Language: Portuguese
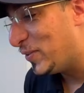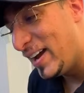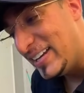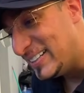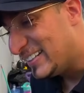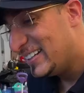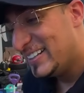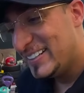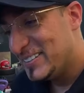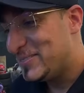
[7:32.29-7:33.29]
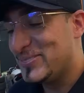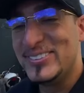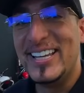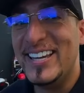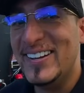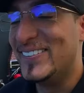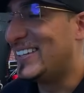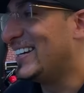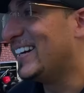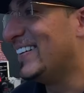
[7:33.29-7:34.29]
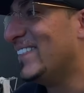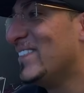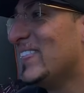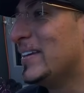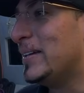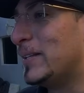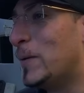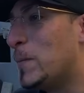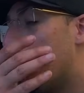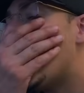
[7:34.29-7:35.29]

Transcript: velho, fudeu, tá ligado? Então,